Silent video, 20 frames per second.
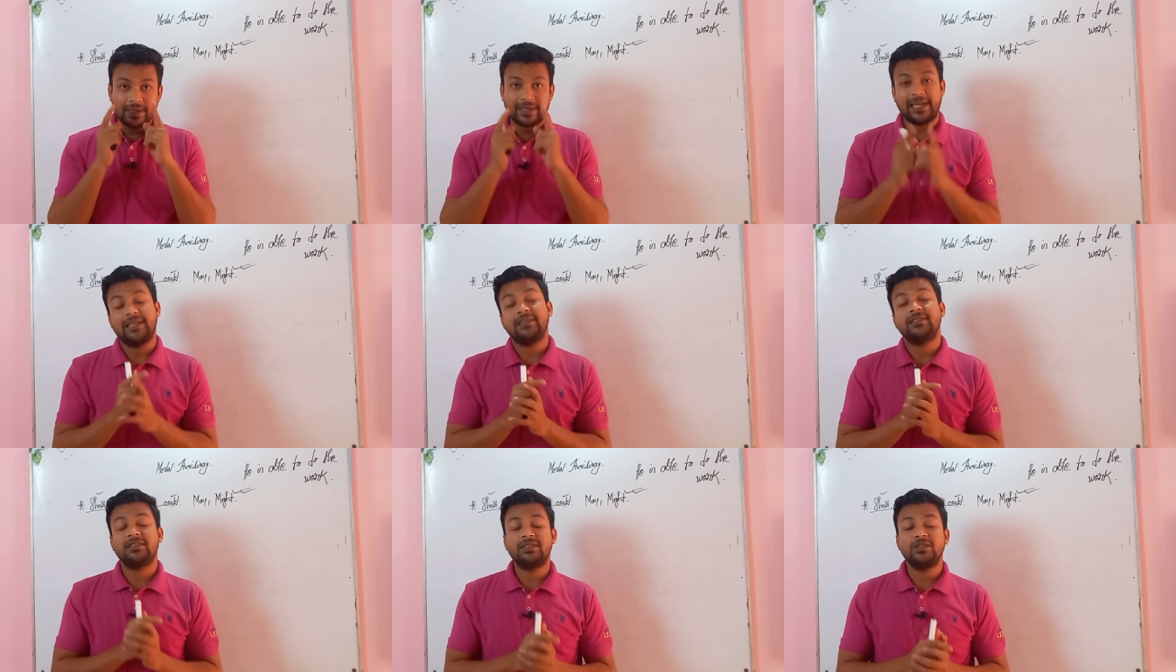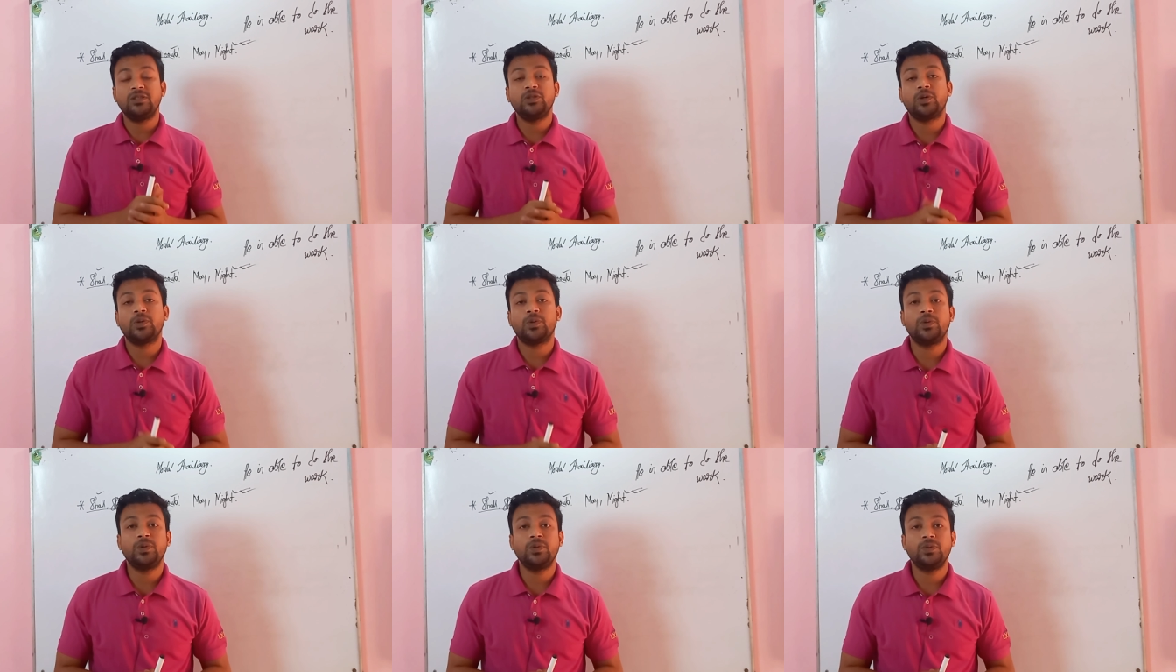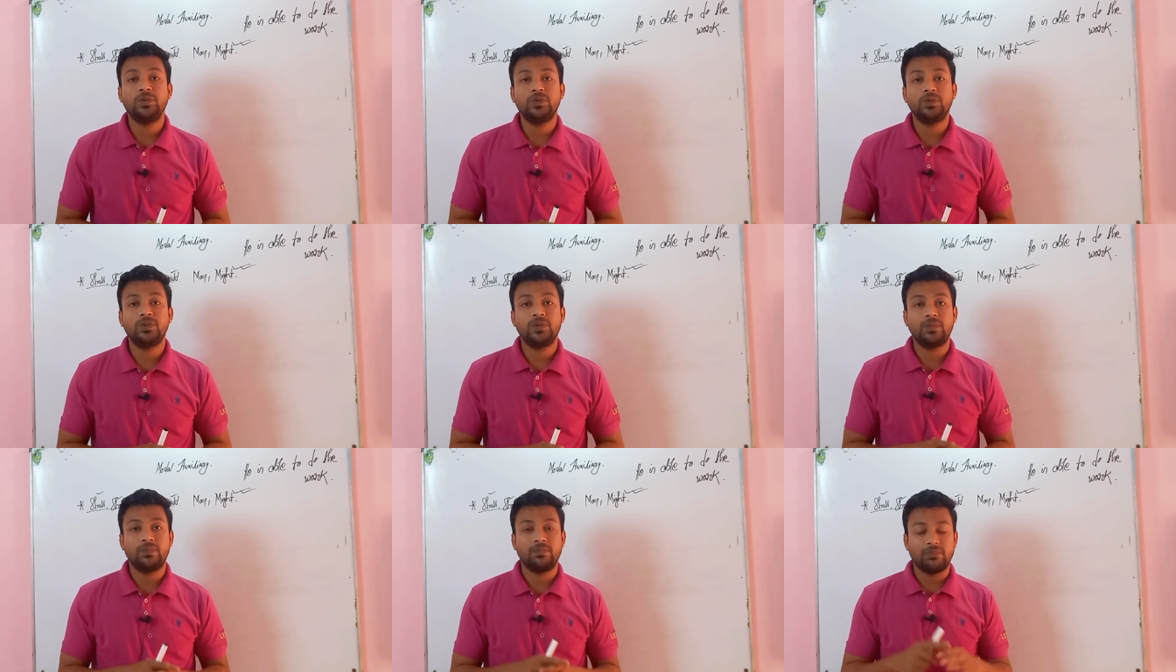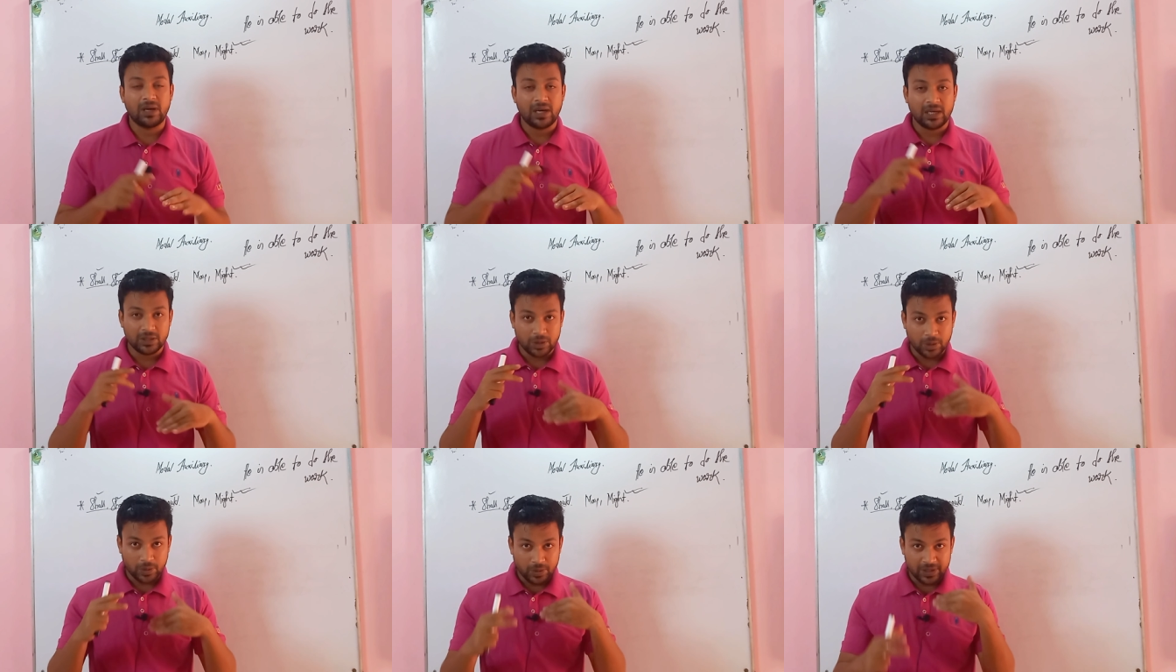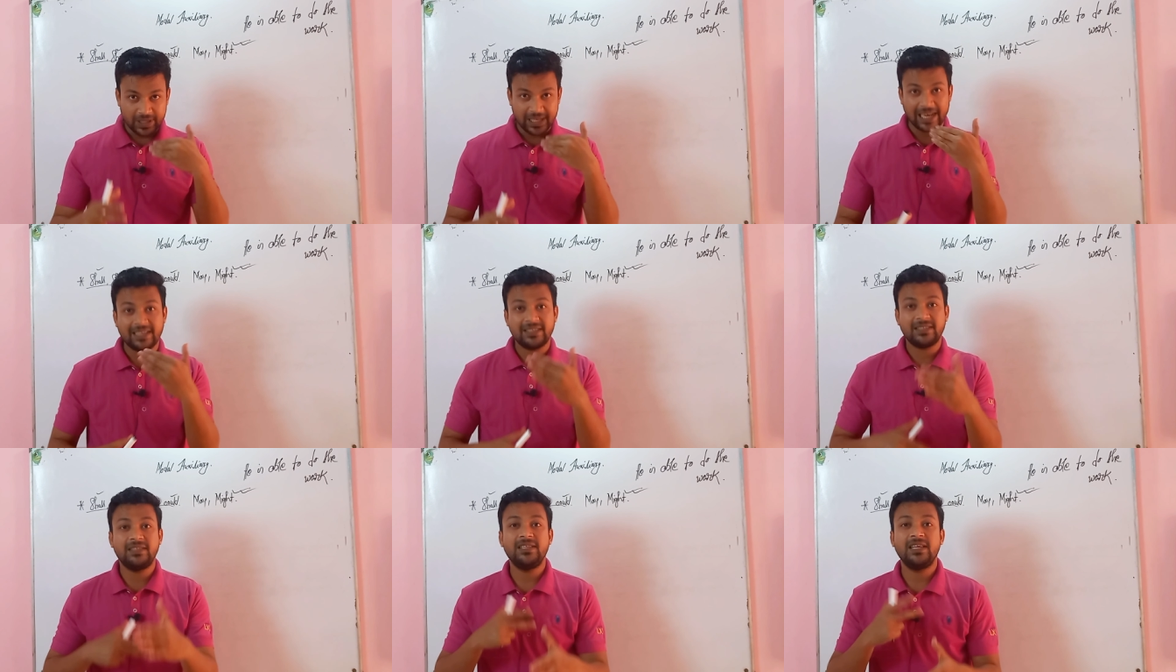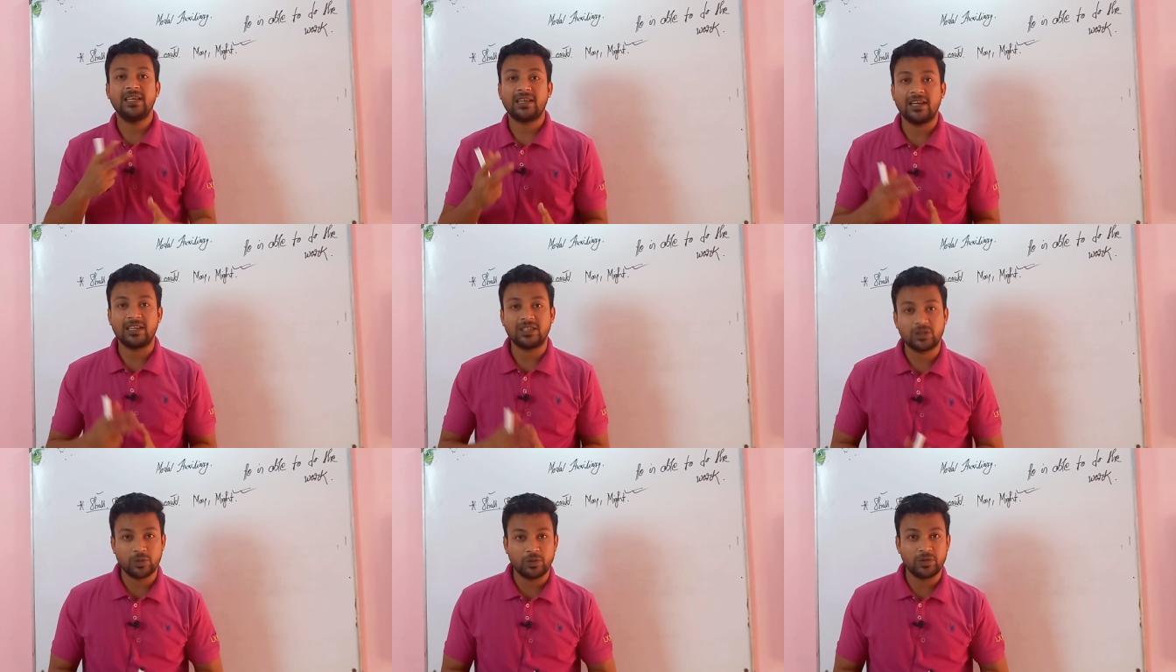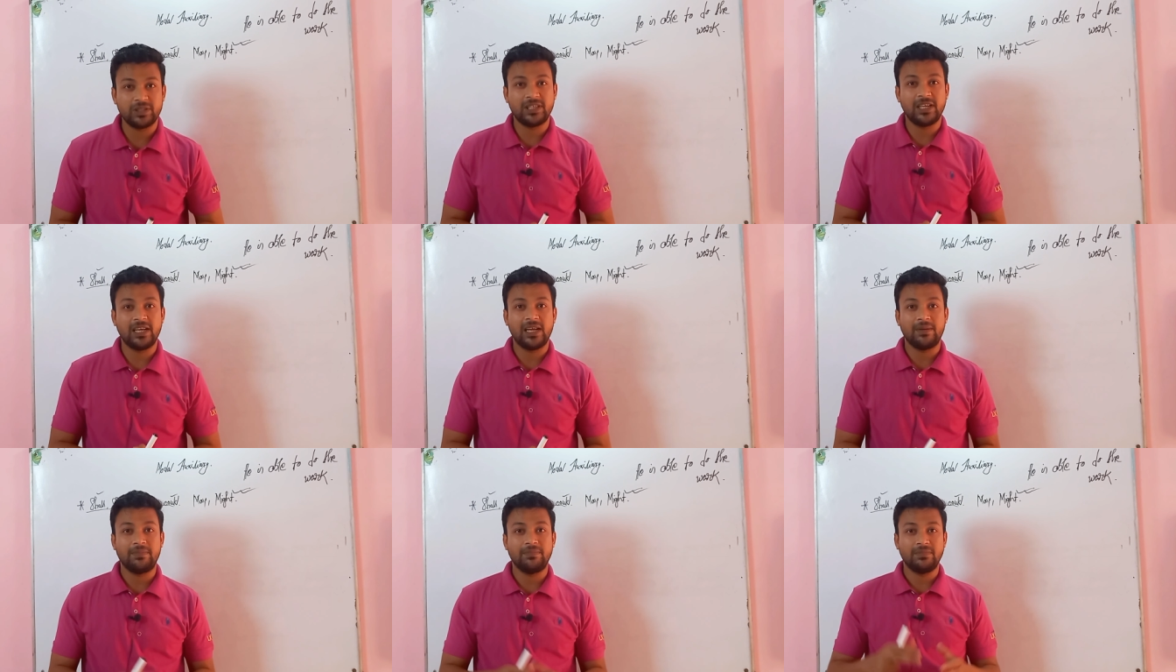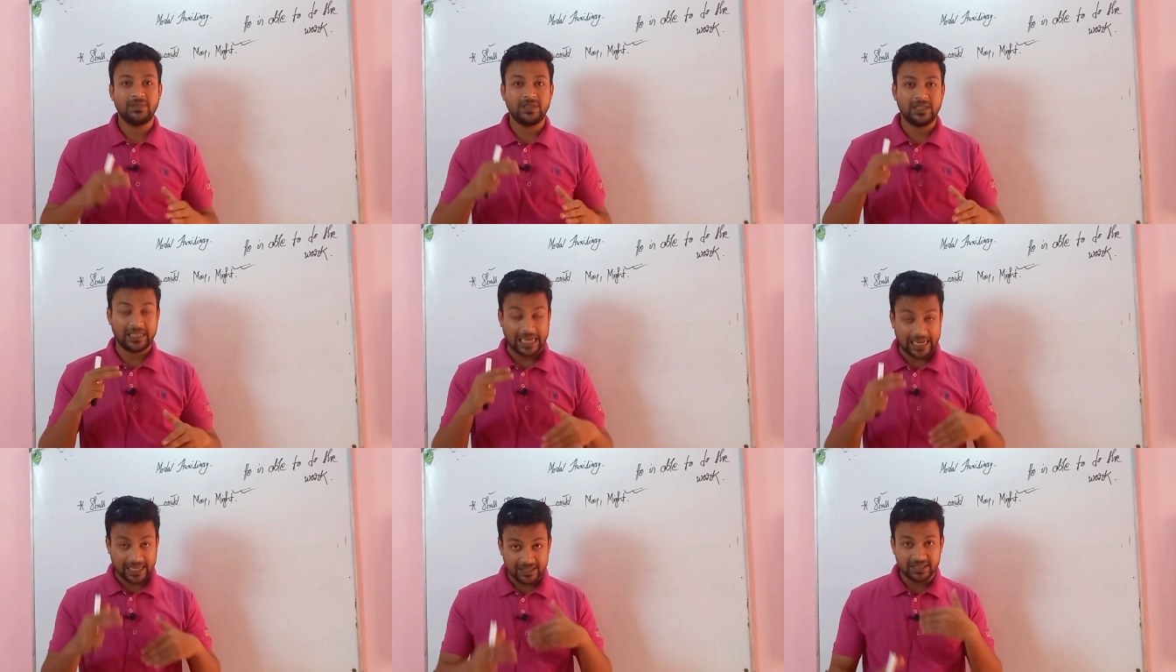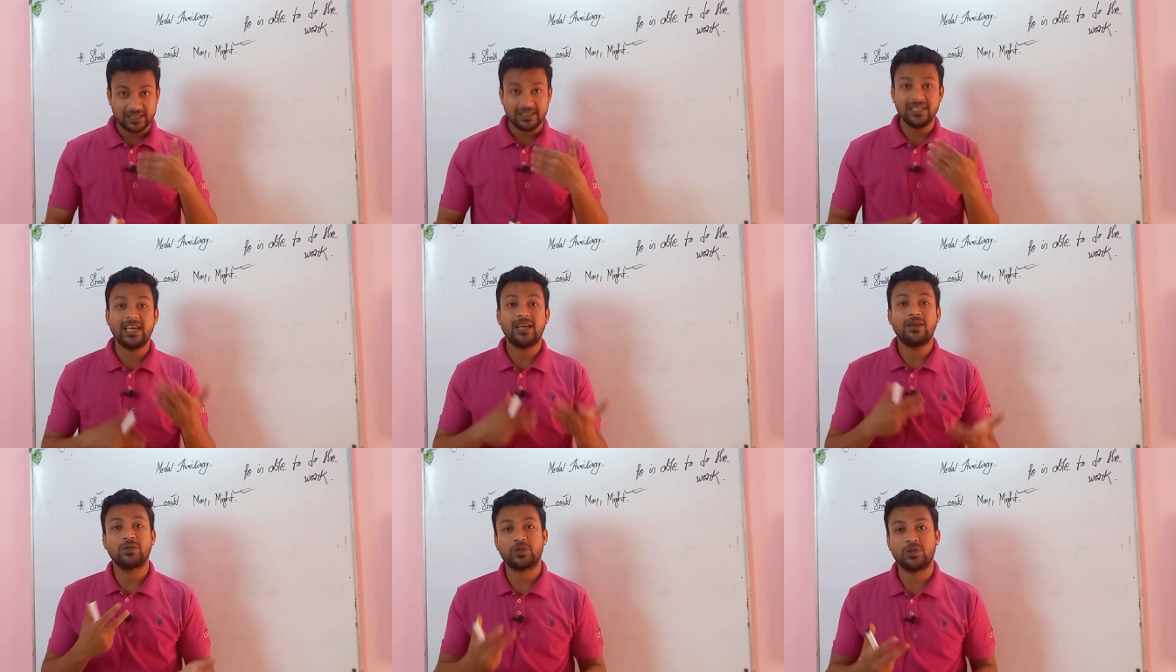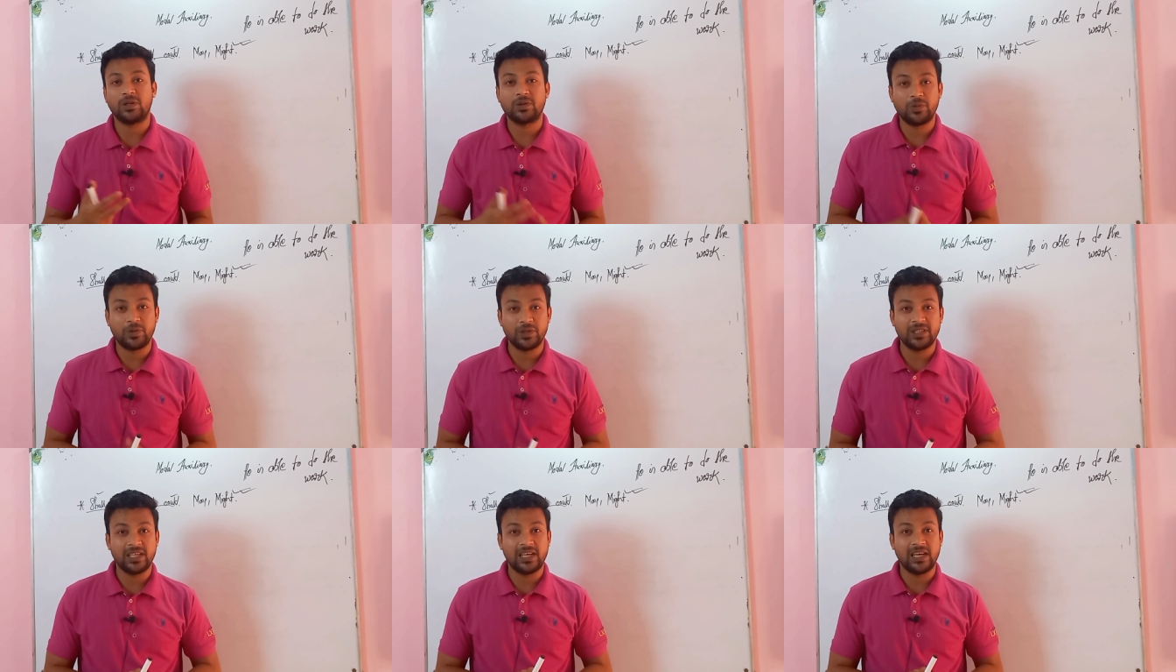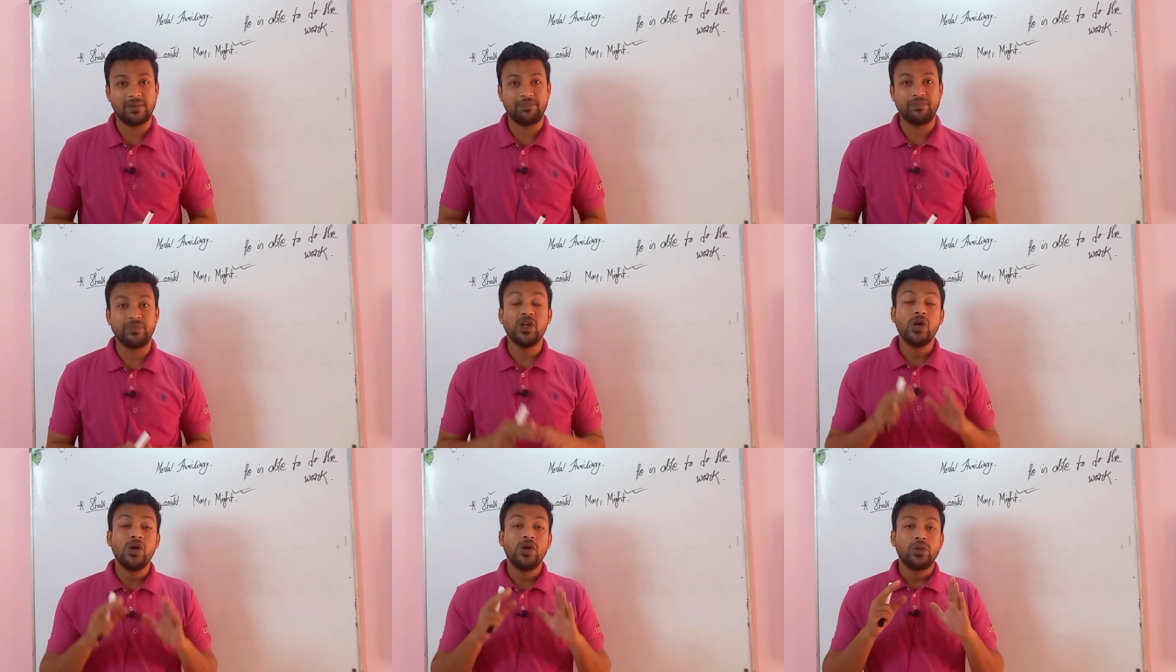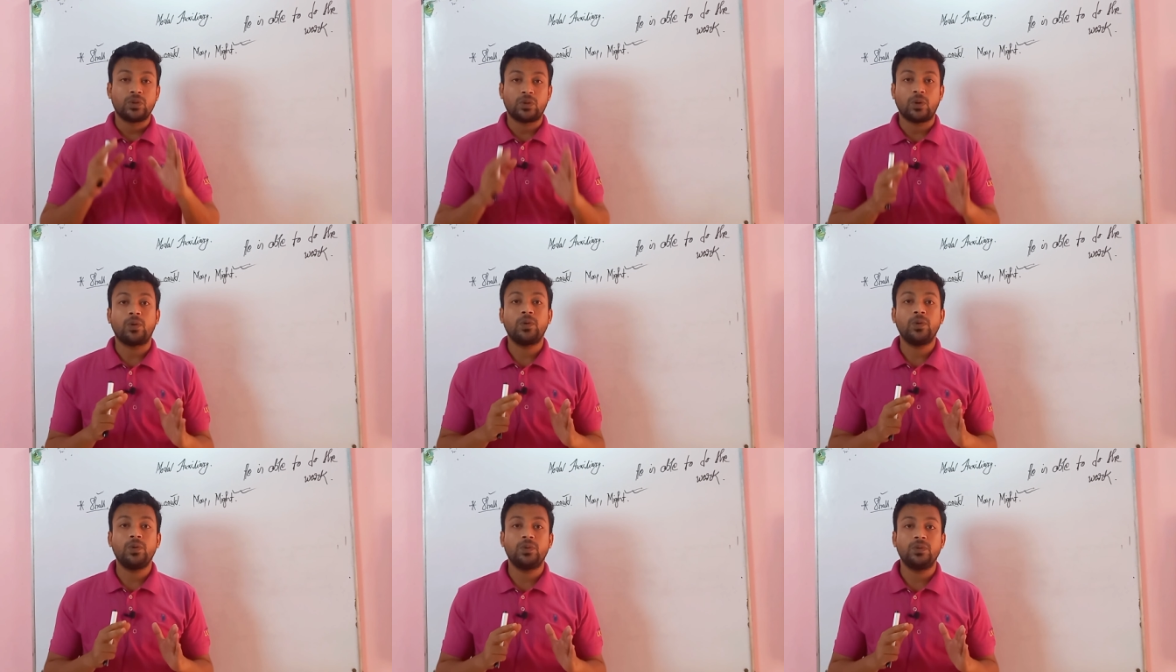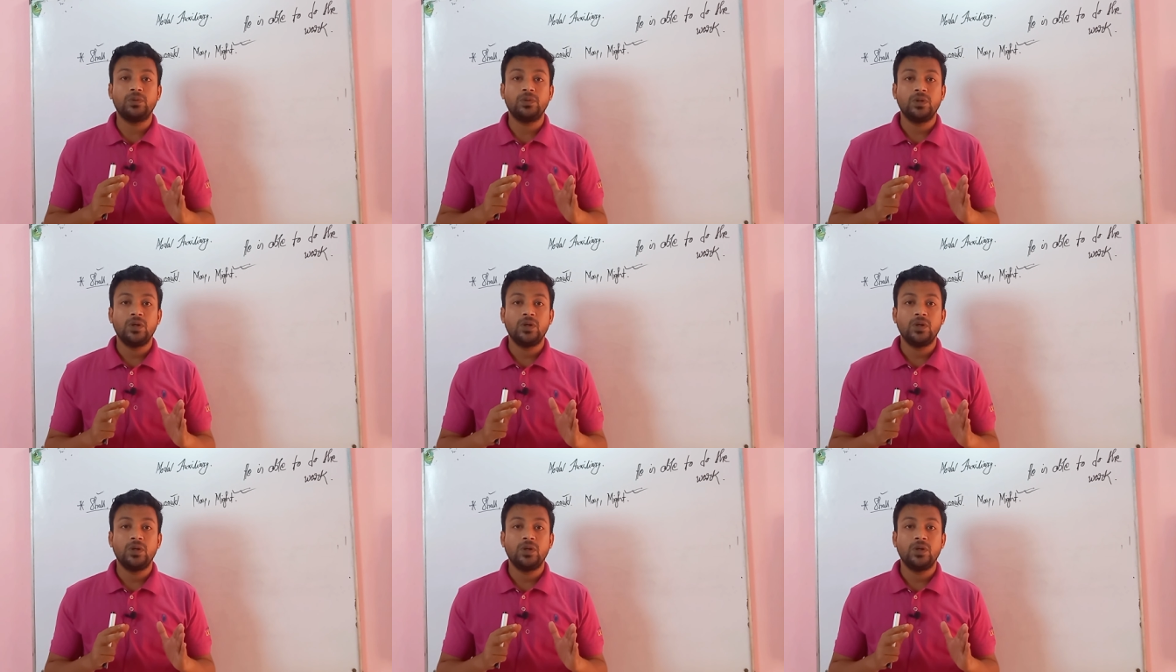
ট্যান্স যখন বা যখন ট্যান্স নিয়ে ক্লাস করেছিলাম ট্যান্স নিয়ে আলোচনা করেছিলাম তখন